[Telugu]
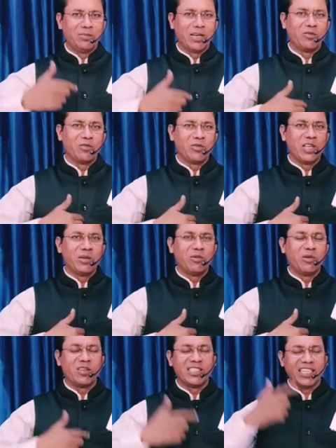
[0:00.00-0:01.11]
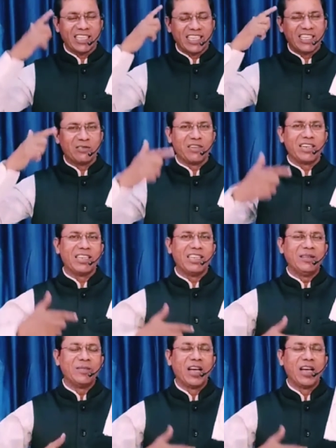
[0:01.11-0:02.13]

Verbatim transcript: మన హృదయంలో జరిగేటువంటి